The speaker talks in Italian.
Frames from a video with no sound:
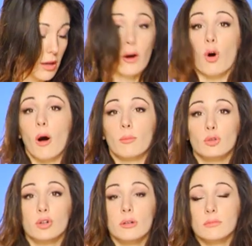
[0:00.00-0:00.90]
è
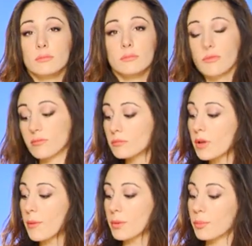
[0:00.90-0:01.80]
comodo,
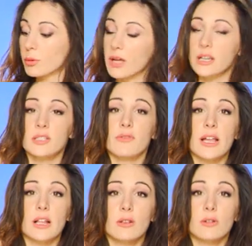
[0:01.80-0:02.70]
è proprio da
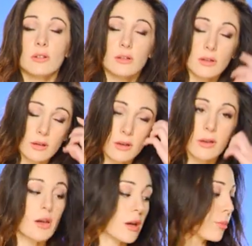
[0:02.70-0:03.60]
risveglio, e